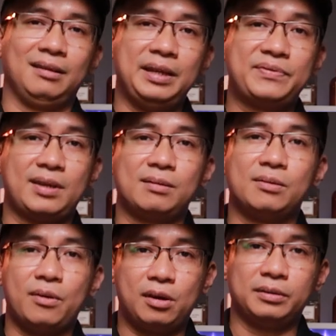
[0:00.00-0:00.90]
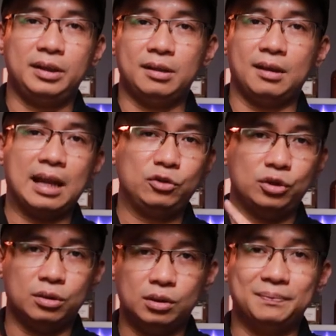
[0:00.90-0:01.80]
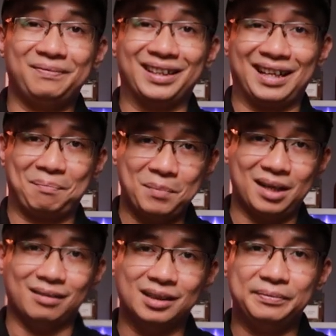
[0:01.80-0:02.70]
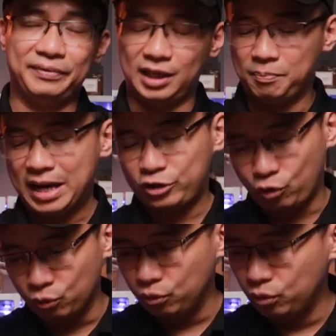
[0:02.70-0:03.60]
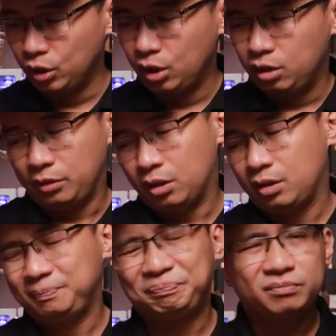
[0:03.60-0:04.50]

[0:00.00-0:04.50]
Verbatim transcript: Yves Saint Laurent thì là Lanvin de Lhomme và đặc biệt hơn phải là batch cũ đó.